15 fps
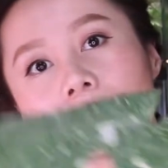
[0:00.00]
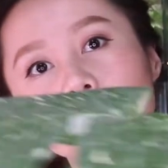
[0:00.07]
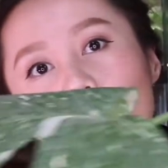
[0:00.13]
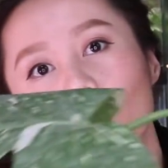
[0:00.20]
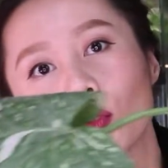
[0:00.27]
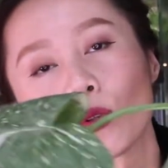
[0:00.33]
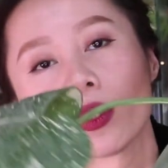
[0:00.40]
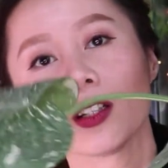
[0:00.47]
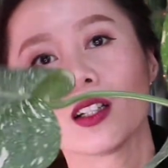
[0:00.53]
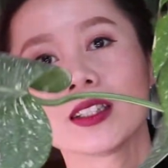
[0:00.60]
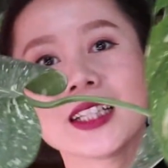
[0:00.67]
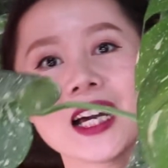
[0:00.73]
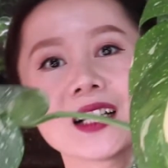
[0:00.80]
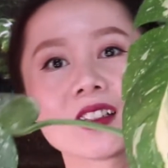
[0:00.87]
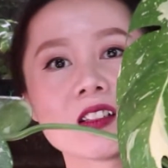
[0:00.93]
我觉得
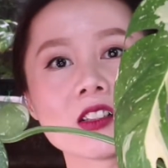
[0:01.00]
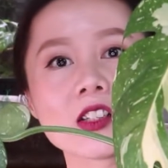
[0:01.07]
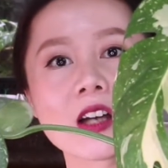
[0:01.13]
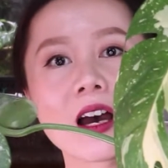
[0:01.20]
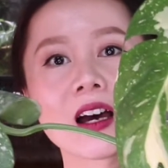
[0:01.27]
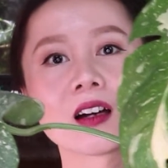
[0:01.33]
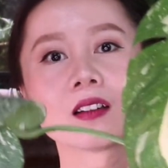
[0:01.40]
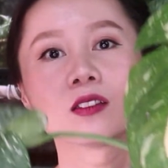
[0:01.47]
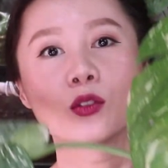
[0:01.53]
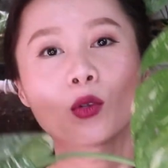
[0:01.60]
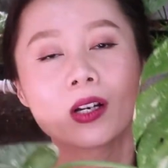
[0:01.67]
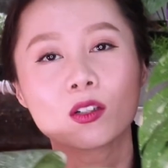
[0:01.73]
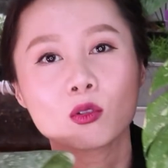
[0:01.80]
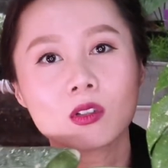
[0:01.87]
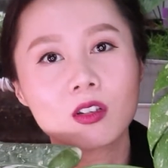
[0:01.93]
价格上虽
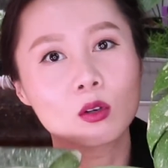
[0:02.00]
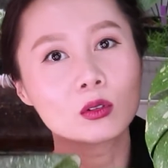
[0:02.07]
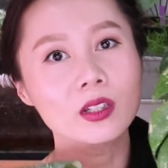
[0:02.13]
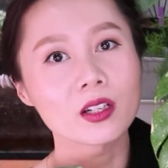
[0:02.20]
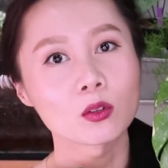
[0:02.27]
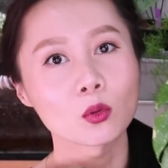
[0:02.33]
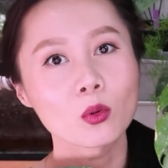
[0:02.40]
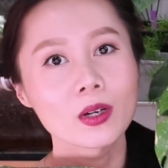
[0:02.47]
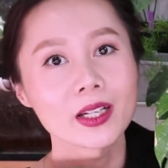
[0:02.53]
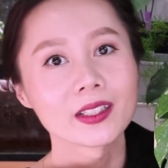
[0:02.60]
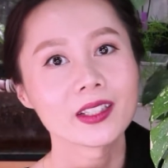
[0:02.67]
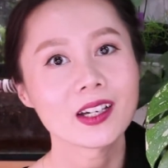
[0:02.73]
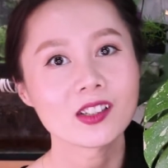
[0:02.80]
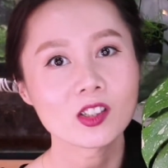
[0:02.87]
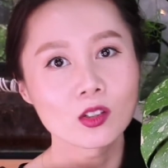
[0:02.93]
然是有点
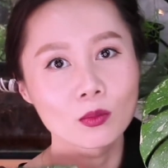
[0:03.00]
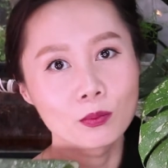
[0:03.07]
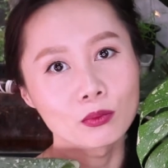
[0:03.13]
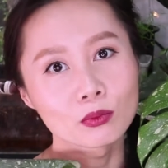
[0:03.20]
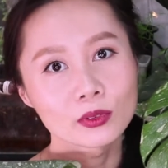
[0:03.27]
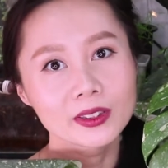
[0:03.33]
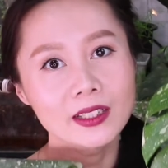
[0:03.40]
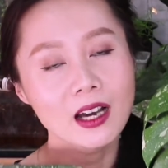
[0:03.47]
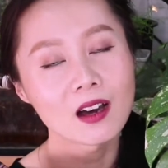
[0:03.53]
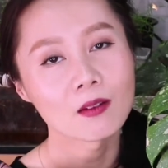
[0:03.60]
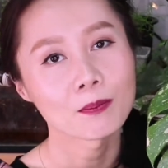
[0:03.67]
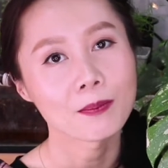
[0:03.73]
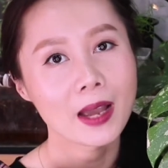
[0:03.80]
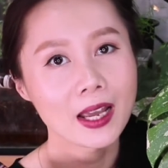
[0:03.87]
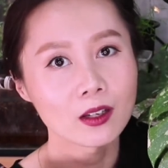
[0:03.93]
贵，但是不
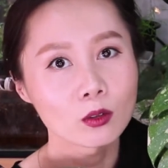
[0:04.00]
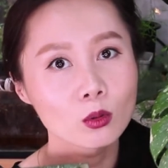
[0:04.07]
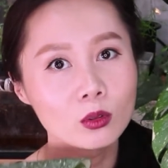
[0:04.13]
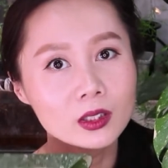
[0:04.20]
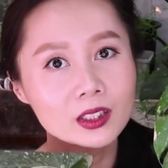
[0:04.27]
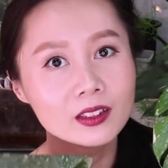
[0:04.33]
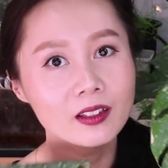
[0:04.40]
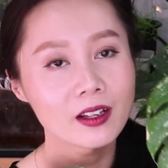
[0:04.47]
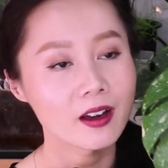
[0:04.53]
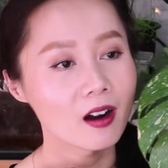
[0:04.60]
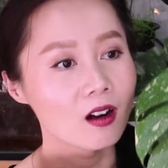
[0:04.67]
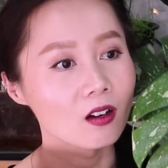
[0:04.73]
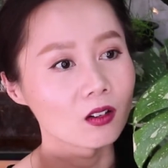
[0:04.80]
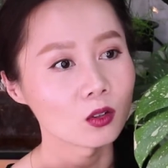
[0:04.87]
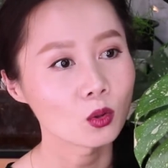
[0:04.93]
像白龟那
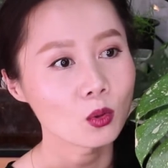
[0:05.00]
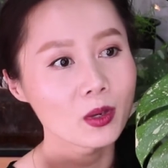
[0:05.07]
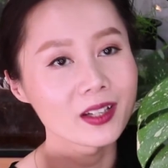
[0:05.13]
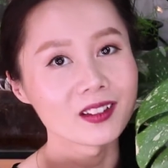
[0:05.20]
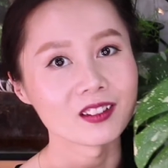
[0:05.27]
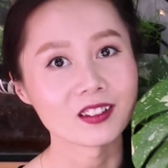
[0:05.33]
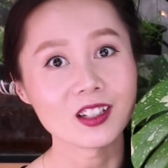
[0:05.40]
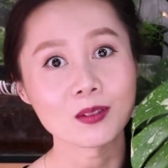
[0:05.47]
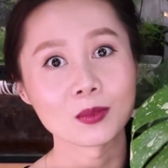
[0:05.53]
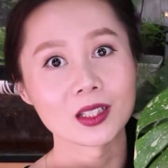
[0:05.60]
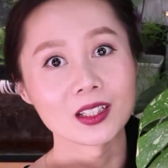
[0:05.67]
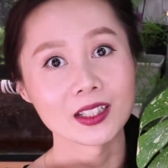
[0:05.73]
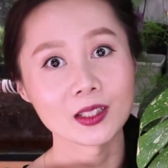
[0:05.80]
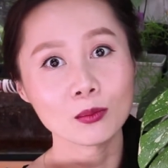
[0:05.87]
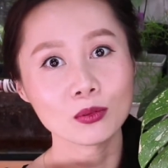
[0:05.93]
样贵的那么
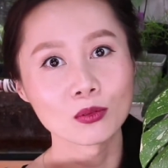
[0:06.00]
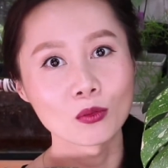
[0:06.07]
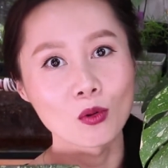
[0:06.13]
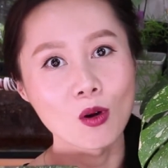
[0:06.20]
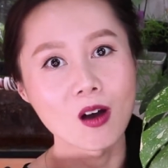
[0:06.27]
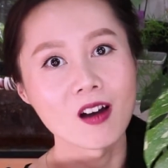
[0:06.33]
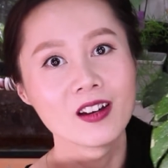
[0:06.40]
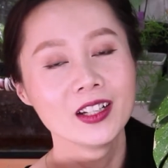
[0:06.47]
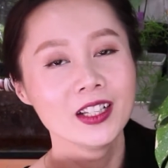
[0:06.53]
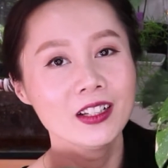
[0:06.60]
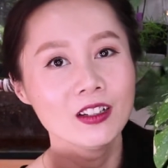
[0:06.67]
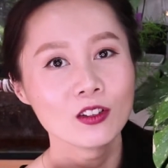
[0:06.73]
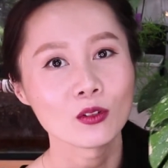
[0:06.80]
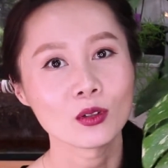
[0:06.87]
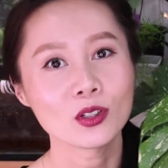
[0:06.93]
离谱，
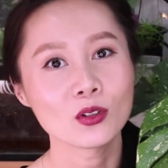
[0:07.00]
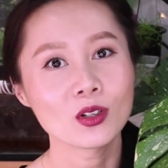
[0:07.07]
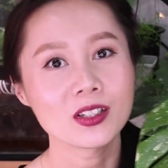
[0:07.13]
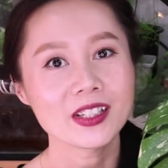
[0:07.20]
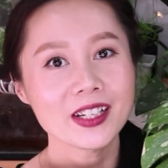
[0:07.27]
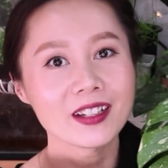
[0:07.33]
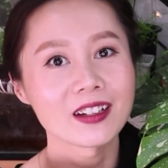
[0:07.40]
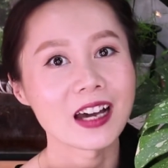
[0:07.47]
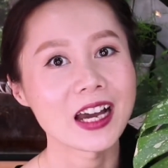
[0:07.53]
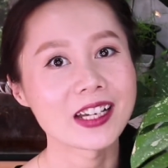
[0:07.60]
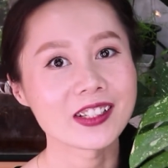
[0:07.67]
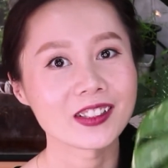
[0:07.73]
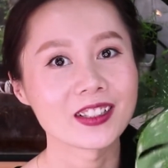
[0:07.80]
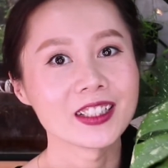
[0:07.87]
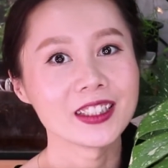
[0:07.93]
所以说这个还
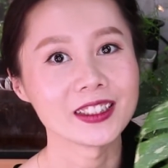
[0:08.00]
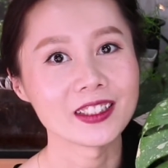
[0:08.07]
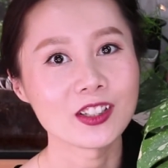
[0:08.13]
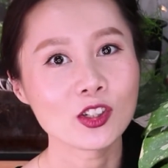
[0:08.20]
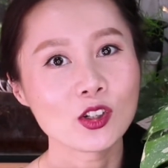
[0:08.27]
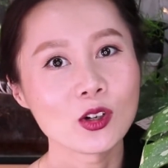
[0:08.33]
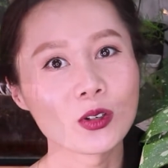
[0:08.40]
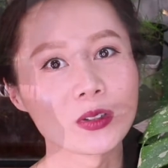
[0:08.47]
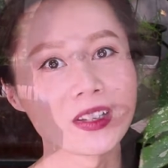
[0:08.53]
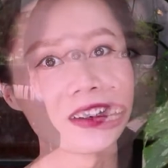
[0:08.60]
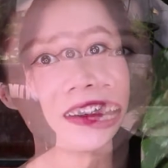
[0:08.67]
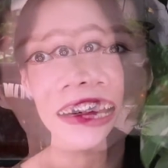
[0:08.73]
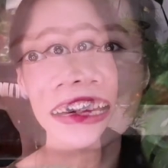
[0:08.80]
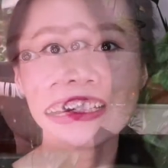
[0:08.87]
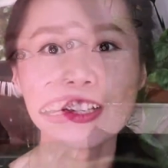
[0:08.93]
是可以接受的。
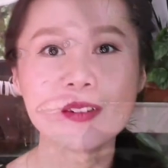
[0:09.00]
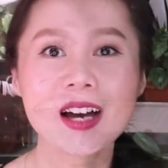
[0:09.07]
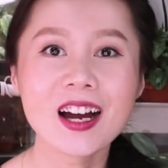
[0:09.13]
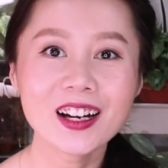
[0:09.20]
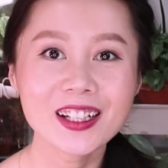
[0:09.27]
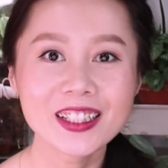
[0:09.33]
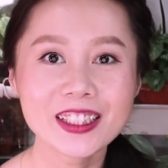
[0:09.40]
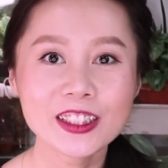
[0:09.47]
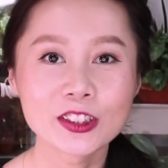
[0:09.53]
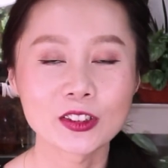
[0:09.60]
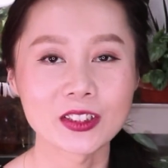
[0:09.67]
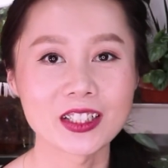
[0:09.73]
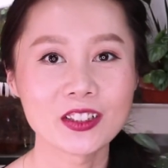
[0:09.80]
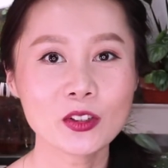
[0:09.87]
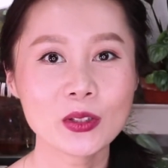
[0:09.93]
那么，二零一
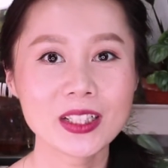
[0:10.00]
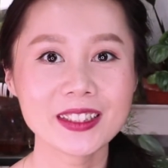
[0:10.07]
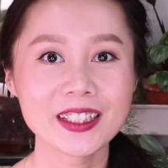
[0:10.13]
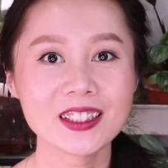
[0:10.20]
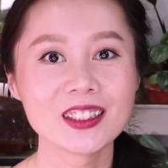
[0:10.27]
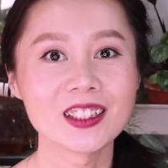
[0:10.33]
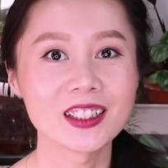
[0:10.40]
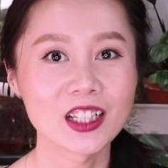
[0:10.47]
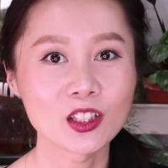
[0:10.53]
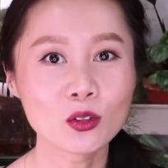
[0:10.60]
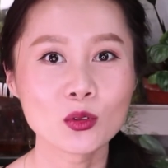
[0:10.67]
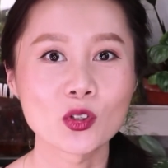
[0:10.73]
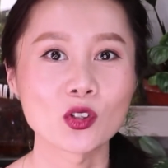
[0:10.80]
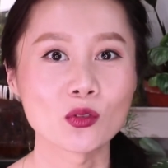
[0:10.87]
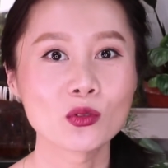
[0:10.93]
九年推荐的年
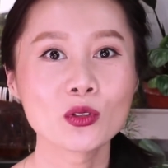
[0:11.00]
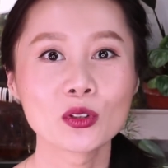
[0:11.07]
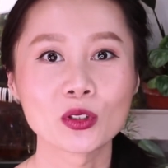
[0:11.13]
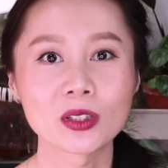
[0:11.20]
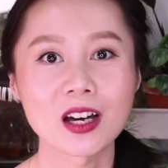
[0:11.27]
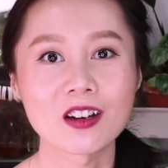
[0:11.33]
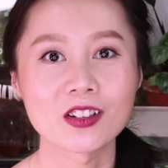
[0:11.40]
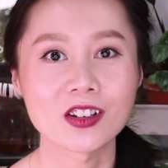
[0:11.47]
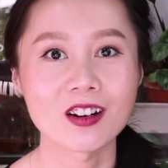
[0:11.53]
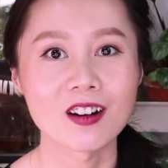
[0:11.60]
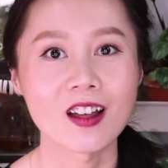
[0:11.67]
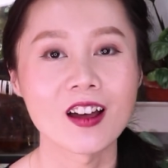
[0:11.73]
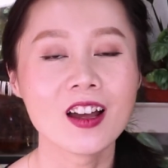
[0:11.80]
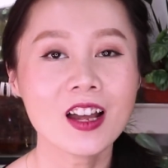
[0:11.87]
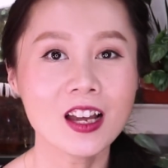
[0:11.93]
度植物就到这儿
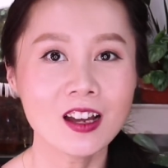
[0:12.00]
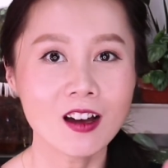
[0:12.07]
了。